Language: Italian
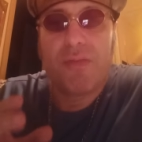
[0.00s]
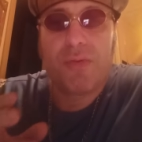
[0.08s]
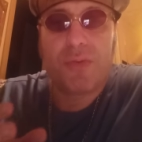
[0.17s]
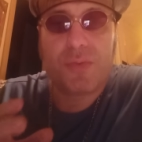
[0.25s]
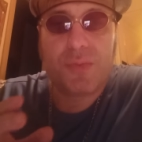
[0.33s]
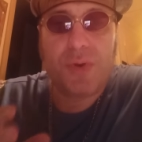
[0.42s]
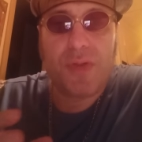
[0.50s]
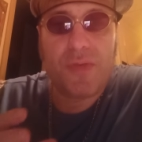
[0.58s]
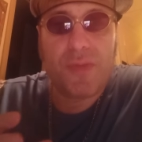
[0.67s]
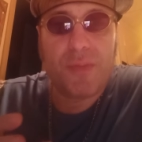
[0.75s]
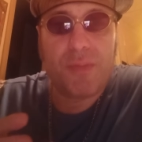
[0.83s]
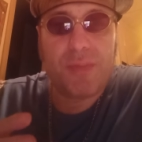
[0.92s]
fortuna
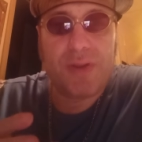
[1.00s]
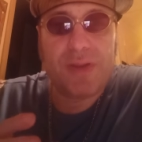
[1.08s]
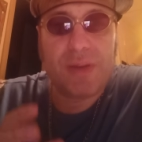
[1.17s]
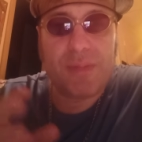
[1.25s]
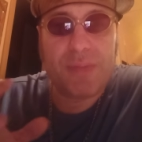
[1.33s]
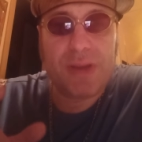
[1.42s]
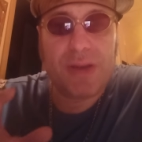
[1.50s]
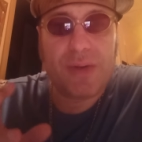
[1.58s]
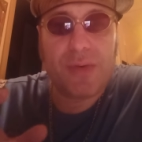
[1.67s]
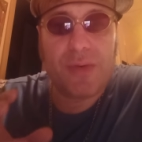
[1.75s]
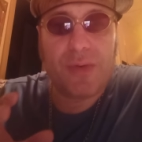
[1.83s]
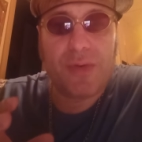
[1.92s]
insomma da
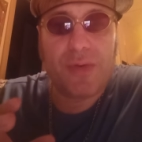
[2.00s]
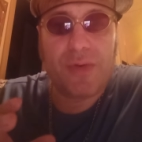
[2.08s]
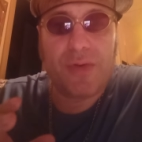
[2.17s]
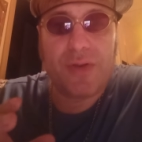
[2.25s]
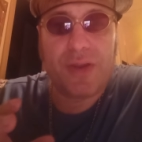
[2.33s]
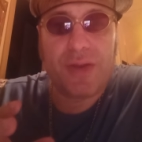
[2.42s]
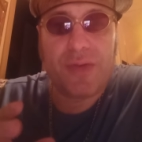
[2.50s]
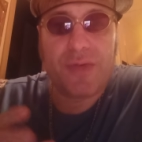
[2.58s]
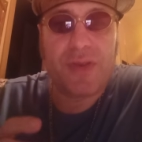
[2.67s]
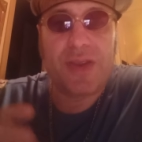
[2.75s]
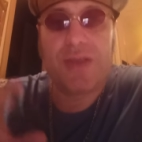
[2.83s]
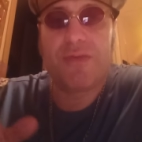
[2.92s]
piccolo che non
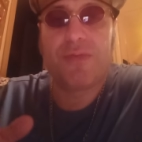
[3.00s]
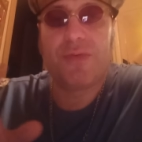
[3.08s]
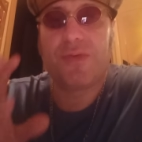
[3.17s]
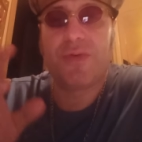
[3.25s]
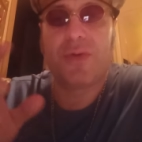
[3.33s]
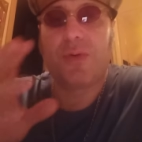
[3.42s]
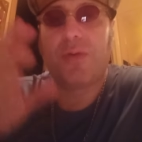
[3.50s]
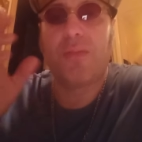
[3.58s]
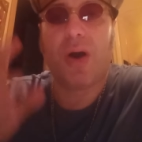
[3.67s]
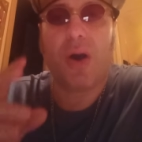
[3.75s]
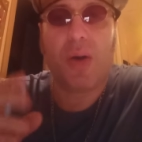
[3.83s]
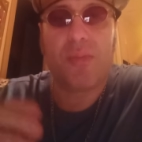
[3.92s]
so io fossi i
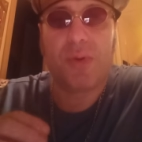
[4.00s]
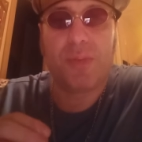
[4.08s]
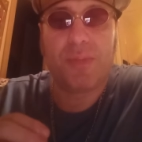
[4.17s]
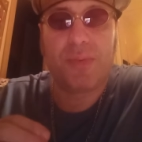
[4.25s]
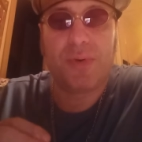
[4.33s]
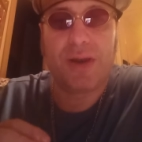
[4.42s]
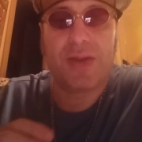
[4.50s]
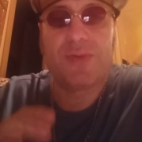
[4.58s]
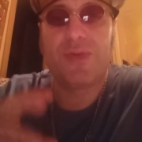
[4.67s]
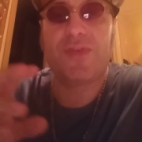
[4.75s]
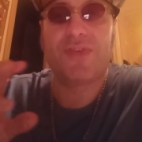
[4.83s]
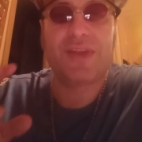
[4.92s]
mobili oppure la
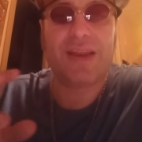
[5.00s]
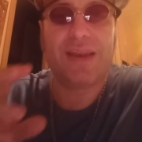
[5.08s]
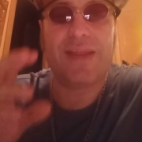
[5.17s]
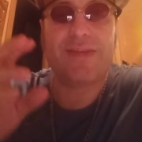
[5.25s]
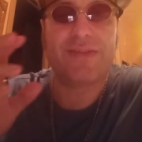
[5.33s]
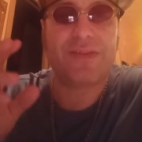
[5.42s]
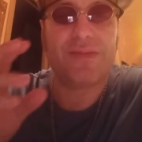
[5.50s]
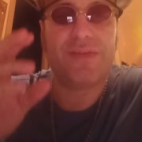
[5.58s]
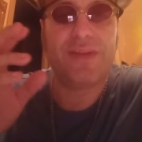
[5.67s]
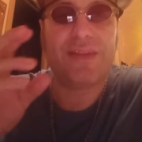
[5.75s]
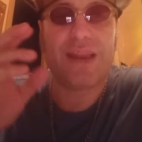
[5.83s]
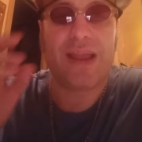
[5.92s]
donzelletta
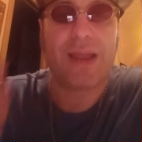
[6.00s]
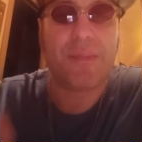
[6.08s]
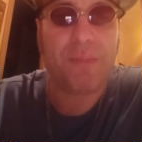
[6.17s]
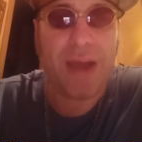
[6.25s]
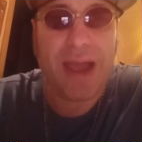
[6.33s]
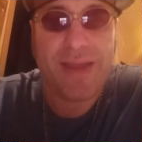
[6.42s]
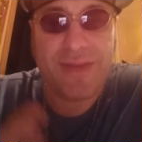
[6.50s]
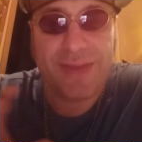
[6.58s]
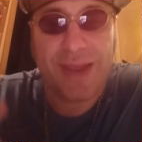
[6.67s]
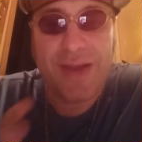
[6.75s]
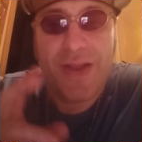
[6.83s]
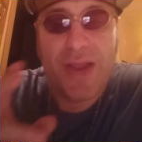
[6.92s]
viene dalla campagna,
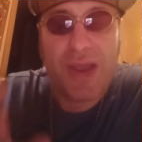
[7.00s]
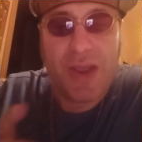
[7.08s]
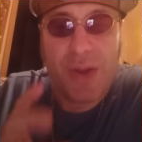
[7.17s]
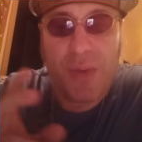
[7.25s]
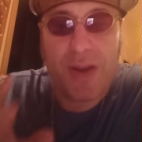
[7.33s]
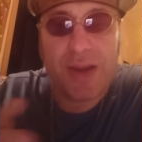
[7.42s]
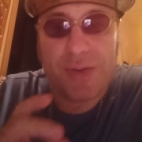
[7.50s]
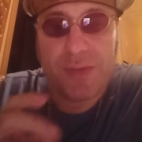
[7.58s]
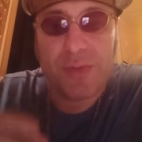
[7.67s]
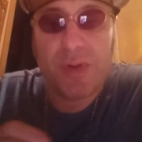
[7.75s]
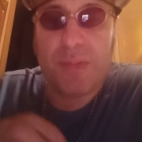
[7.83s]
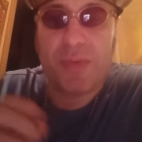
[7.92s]
sai, quelle,
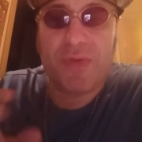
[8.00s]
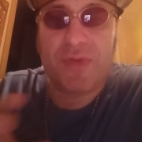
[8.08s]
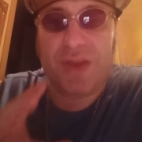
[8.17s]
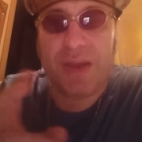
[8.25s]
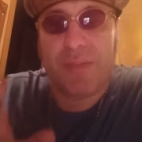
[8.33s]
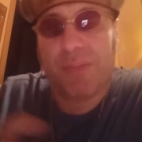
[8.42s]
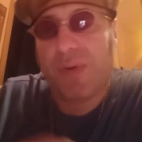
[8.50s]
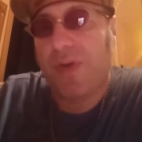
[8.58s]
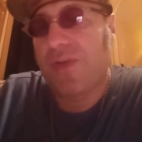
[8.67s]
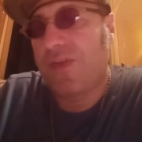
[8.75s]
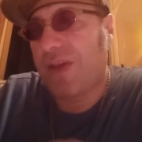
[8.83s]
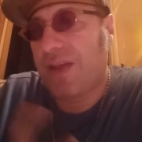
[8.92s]
tutte quelle poesie che
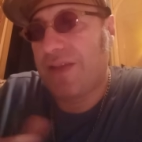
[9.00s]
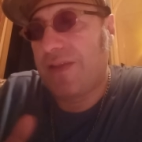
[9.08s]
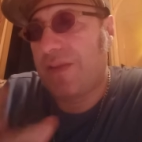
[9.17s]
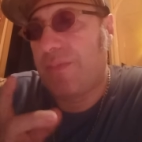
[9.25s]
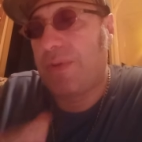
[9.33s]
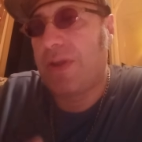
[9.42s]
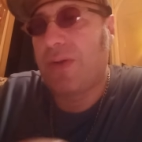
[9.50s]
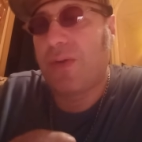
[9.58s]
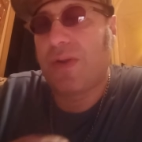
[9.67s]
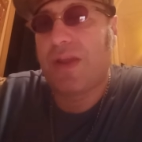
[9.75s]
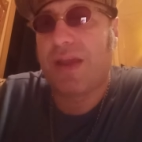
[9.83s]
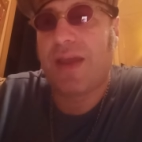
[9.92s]
poi cioè, da
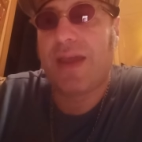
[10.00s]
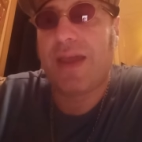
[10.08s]
piccoli